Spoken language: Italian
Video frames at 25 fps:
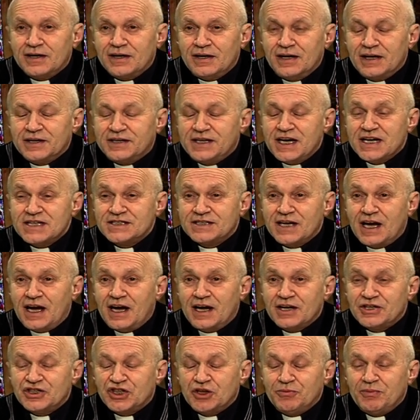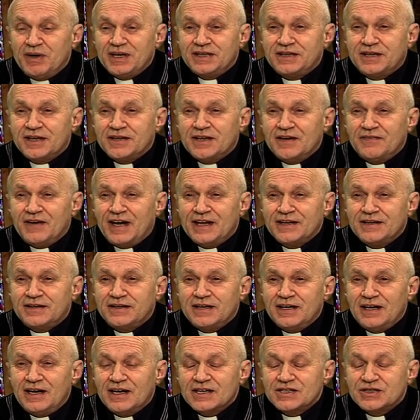la Chiesa ci mette
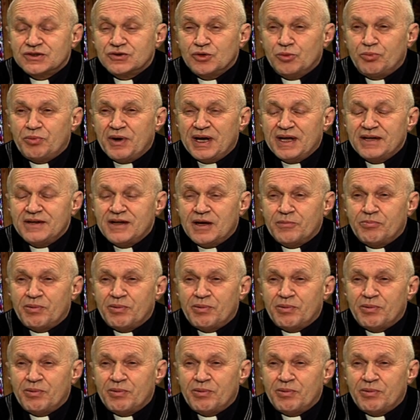davanti la stupenda